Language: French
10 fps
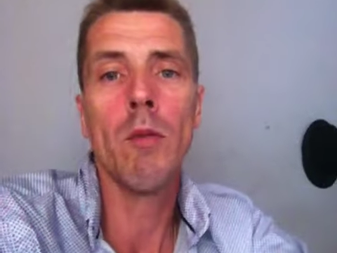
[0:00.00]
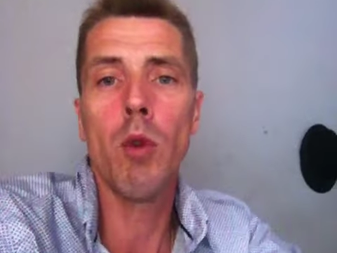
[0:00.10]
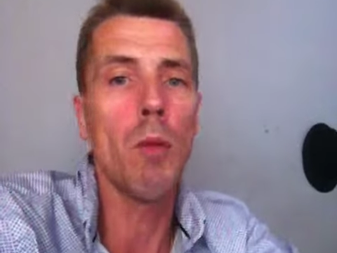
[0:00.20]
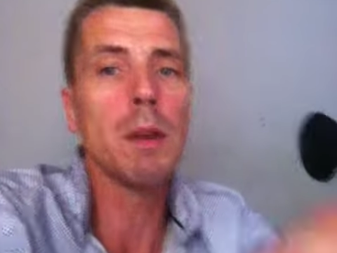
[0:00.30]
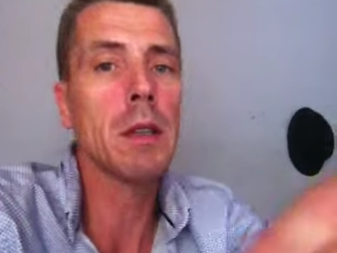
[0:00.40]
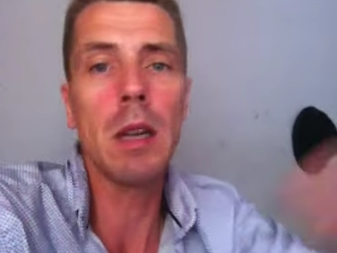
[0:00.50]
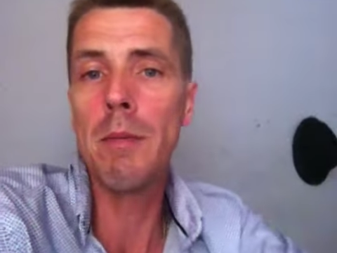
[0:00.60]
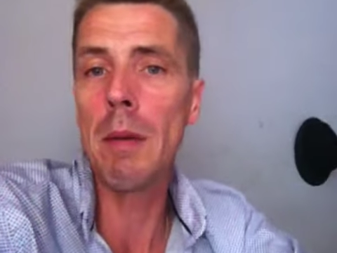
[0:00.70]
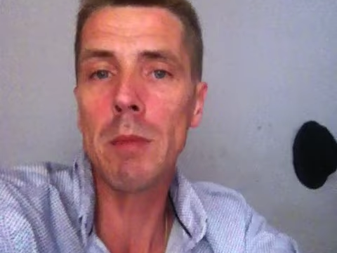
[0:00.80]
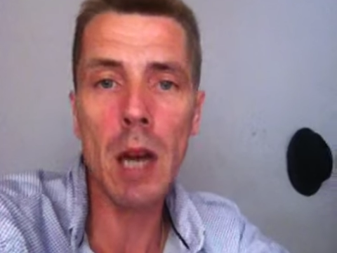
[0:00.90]
vous remettez
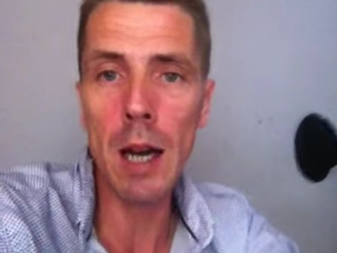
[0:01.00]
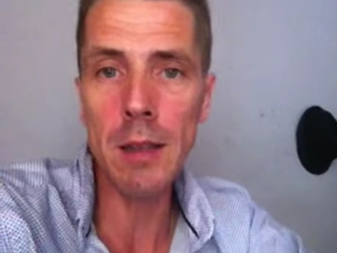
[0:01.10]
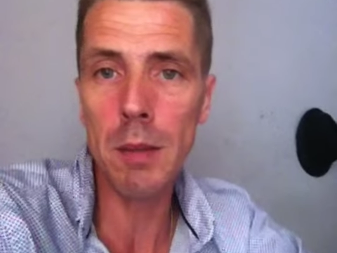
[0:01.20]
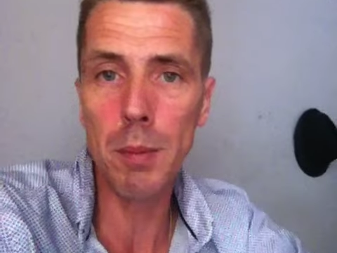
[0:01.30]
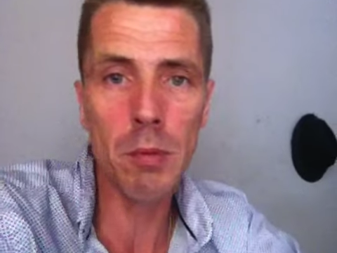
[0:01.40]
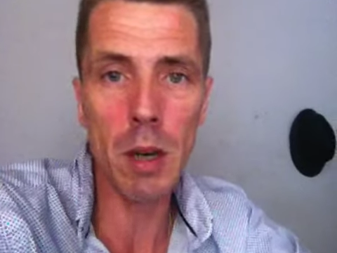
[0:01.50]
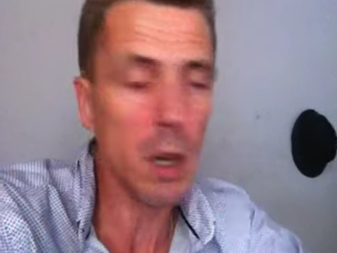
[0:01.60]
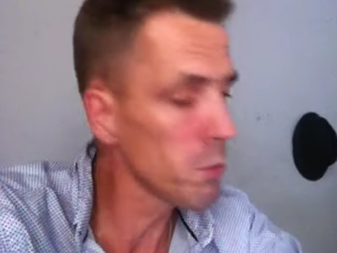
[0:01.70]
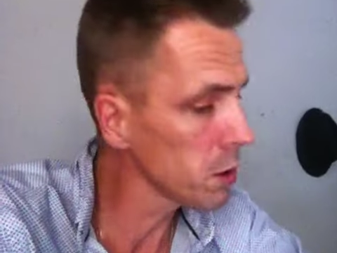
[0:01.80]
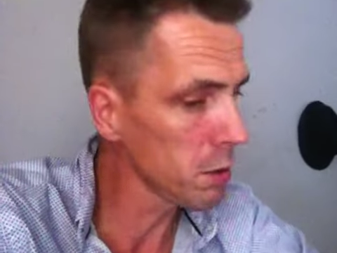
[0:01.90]
les mêmes dates et puis
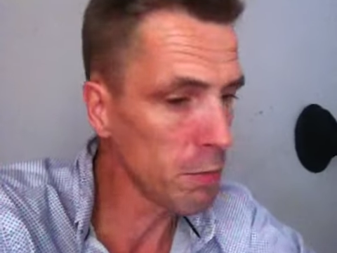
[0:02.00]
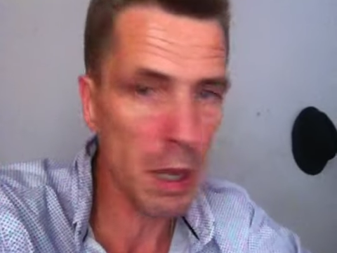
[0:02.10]
voilà il dit